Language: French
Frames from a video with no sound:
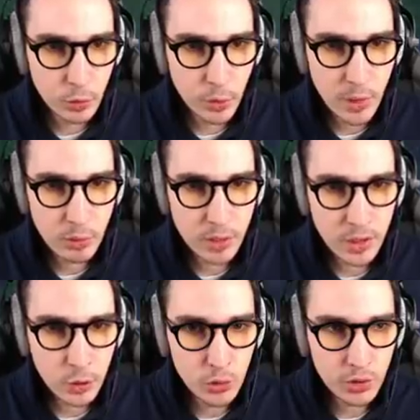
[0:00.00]
Donc le premier
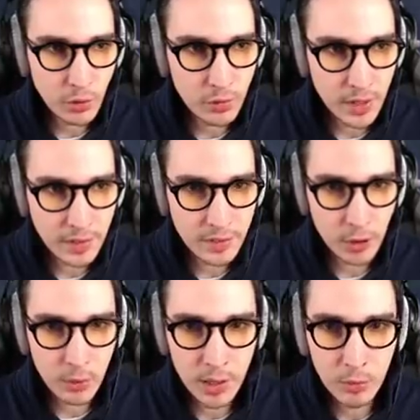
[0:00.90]
point il est juste en
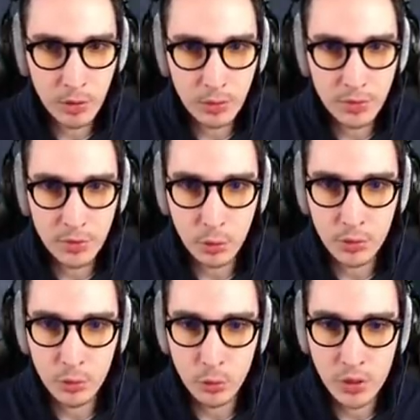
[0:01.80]
face, normalement
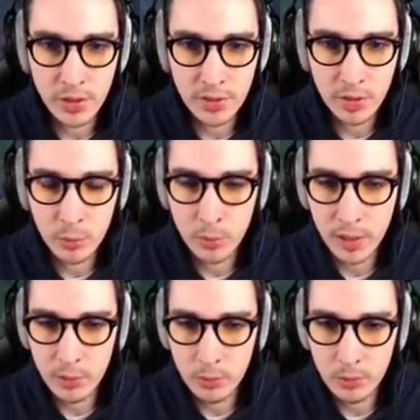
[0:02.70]
c'est sur ce rocher, c'est à
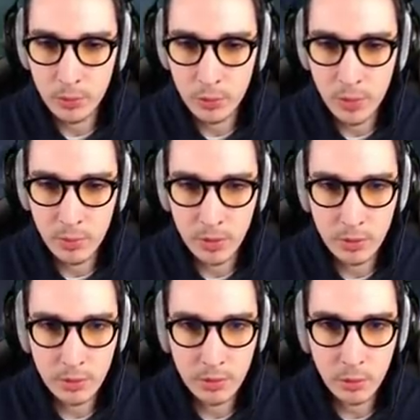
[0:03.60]
peu près le,
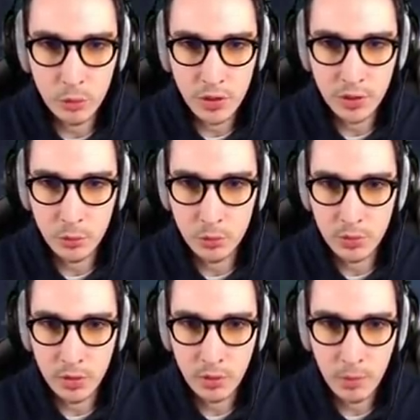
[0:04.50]
même euh, rocher
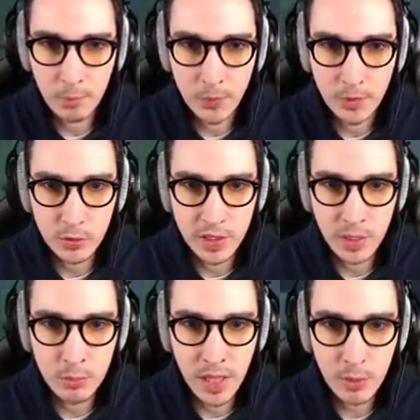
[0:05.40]
que tout à l'heure,
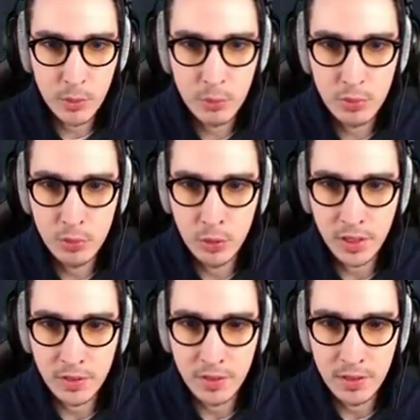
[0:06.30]
sauf qu'il y a un peu
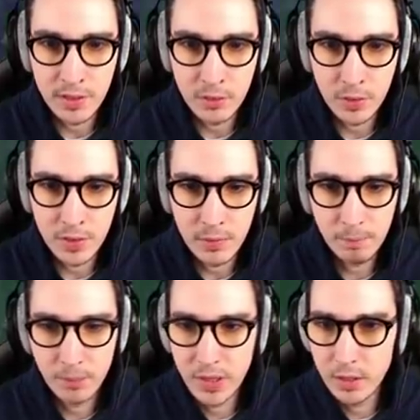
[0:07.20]
plus de cristal cette
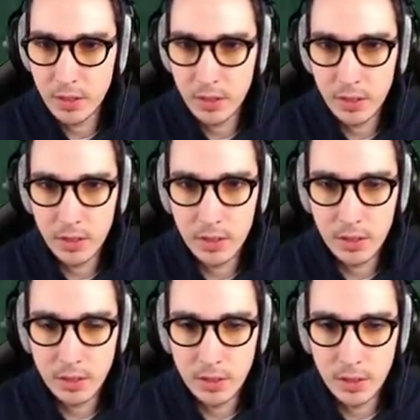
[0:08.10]
fois-ci.
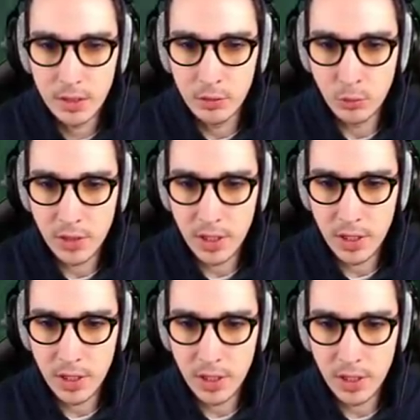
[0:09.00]

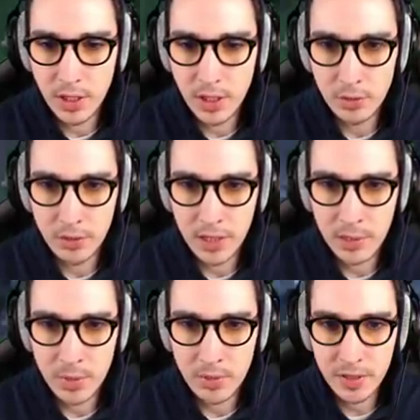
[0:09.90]
Donc allons-y, on va
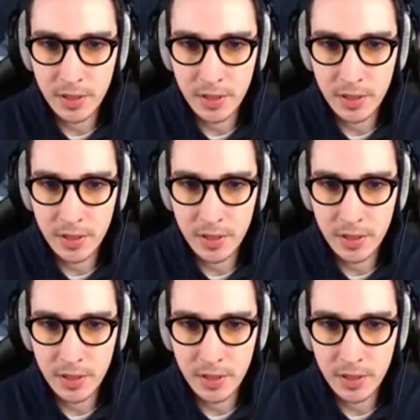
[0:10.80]
faire la